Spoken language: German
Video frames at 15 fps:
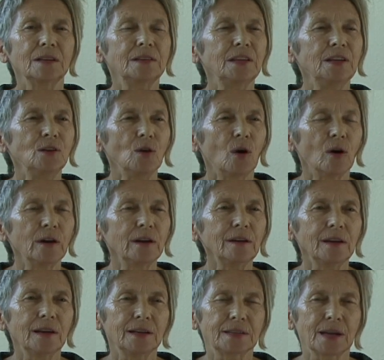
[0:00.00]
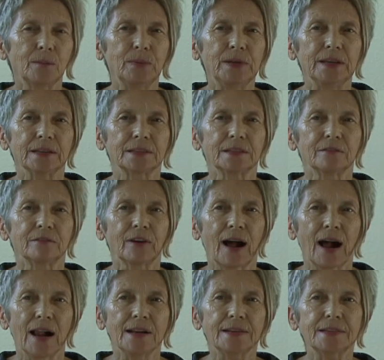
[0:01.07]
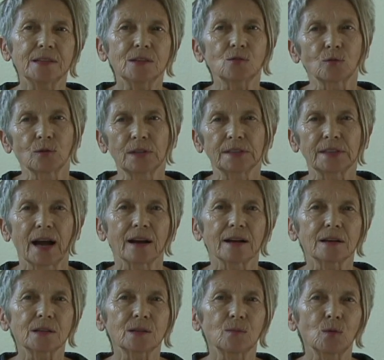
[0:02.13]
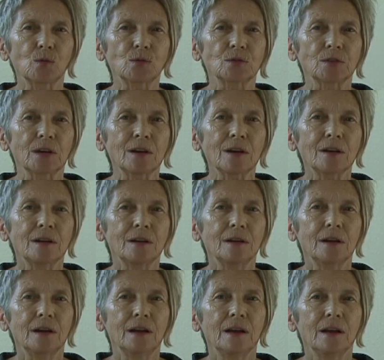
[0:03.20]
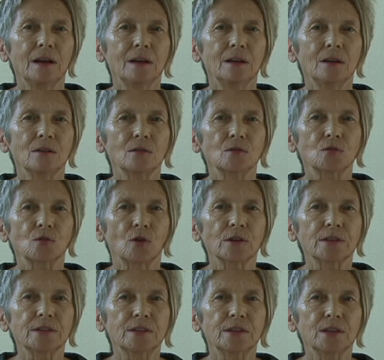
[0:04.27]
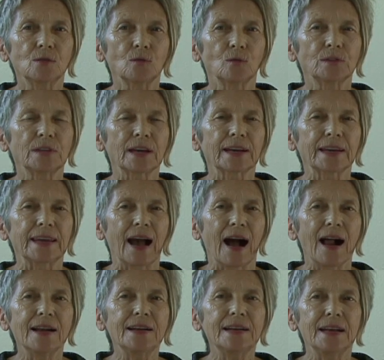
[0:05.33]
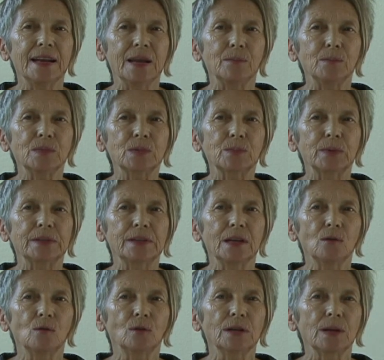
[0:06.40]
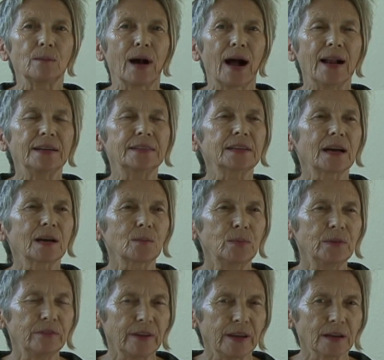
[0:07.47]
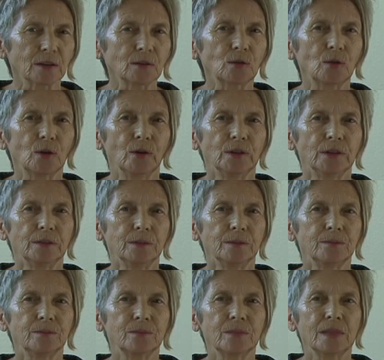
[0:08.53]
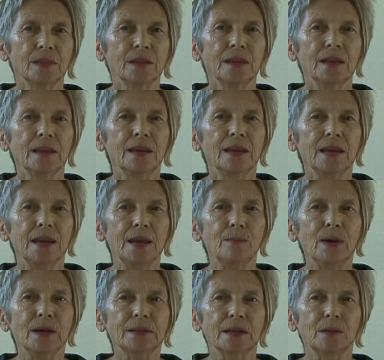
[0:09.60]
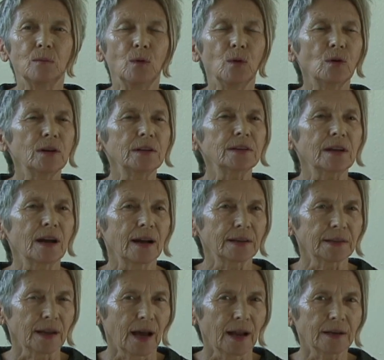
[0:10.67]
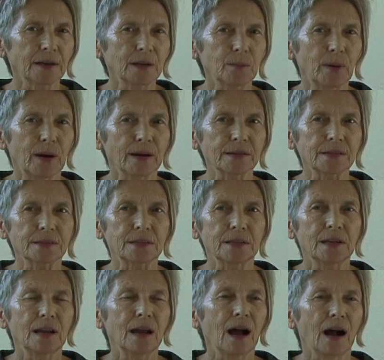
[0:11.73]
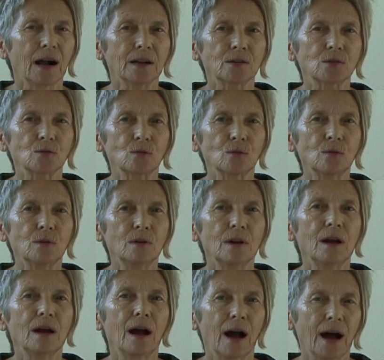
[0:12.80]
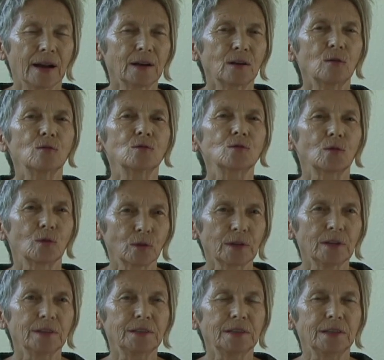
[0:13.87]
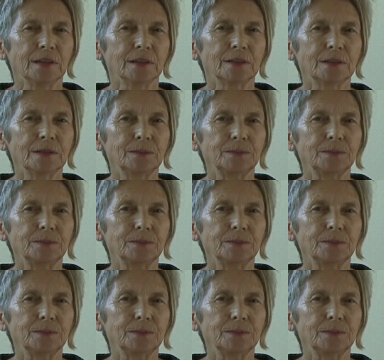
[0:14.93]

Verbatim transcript: Die neu etablierten Verhaltens- und Gedankensmuster sollten sich unter realen Lebensbedingungen im Alltag bewähren können. Immer den Möglichkeiten angepasst, also handlungsorientiert.